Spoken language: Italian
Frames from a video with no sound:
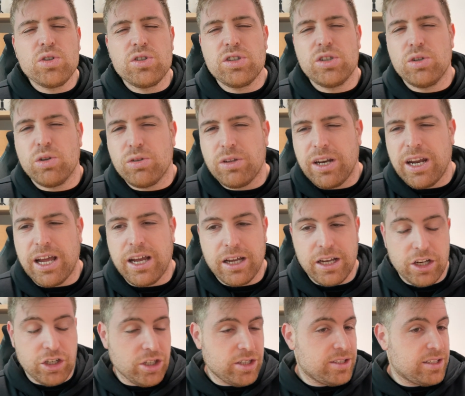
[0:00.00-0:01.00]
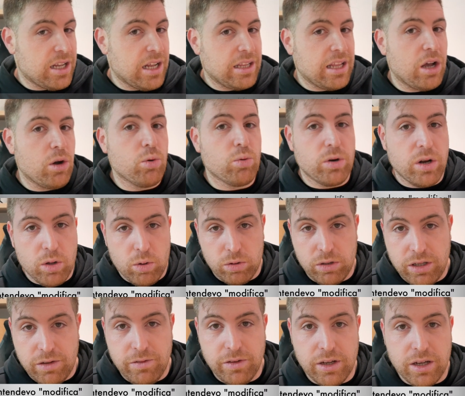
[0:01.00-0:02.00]
si noterà che c'è stata una
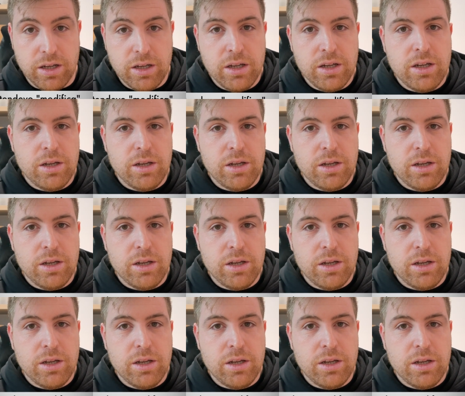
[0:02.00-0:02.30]
notifica